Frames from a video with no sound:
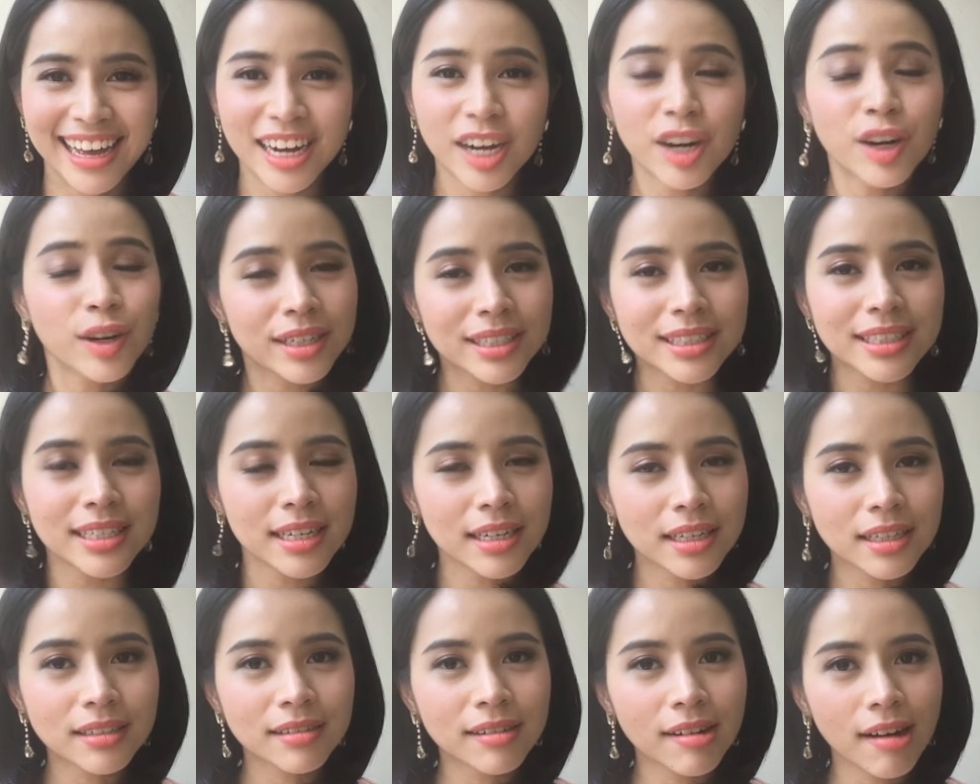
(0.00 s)
คือจริ
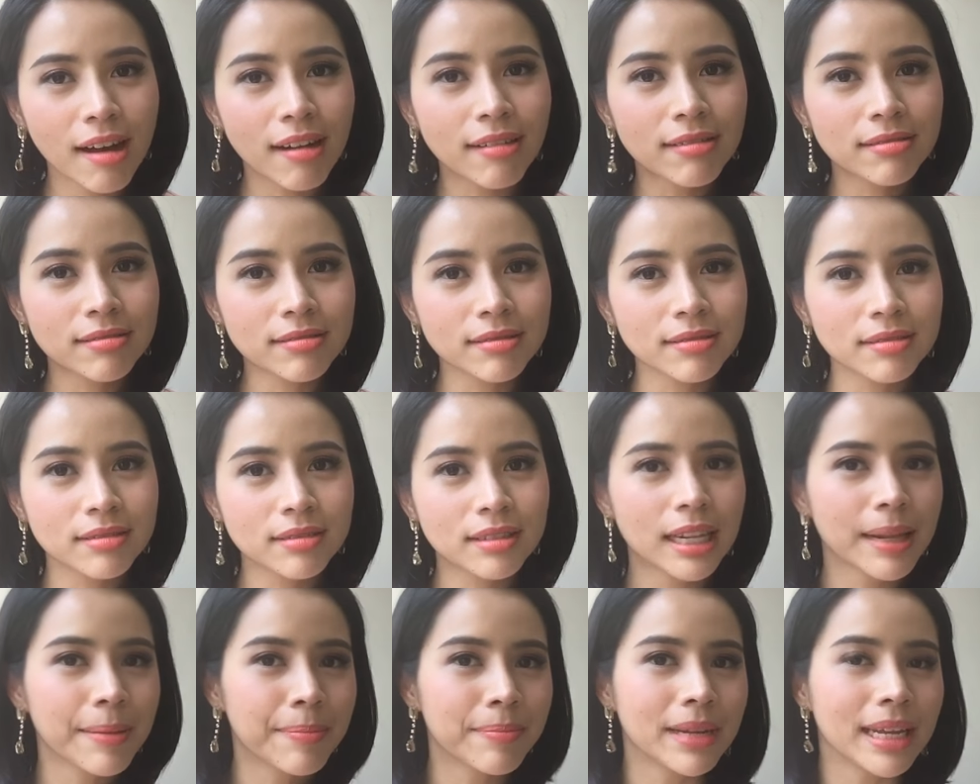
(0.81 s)
งเรื่อง
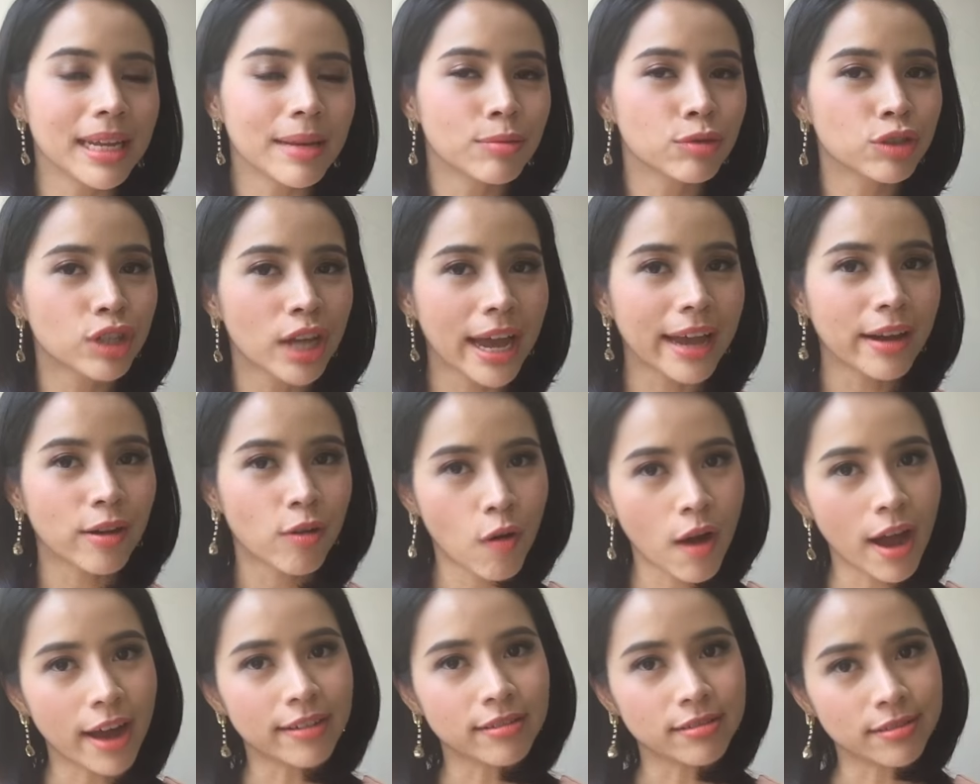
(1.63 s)
คลิปนี้ผู้ชายก็
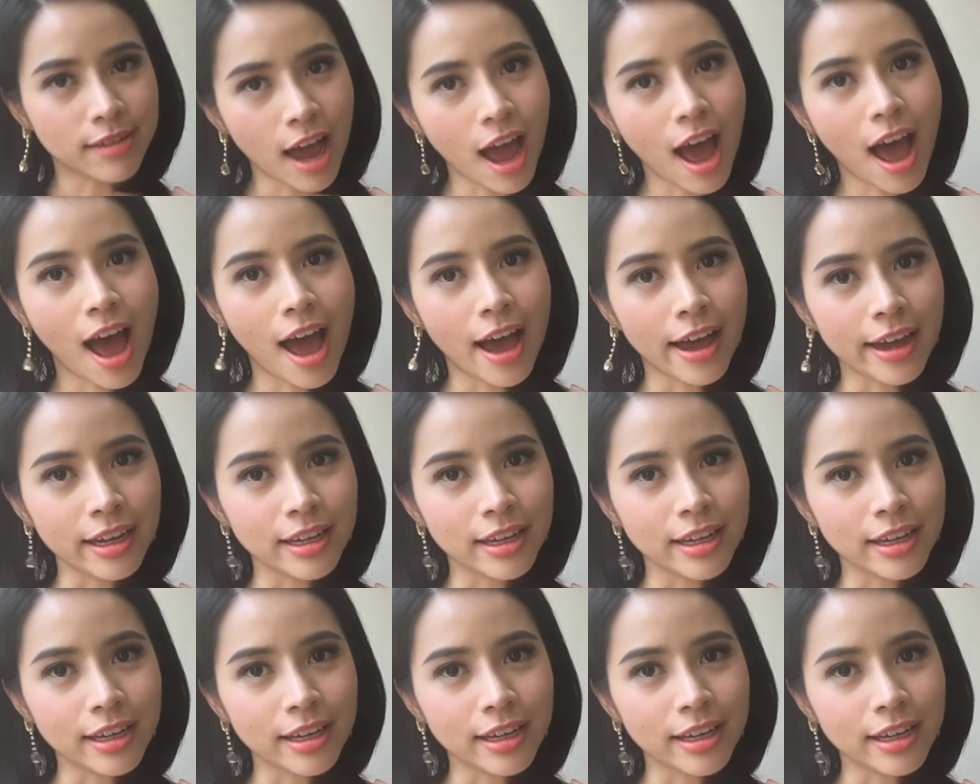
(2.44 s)
อ่านได้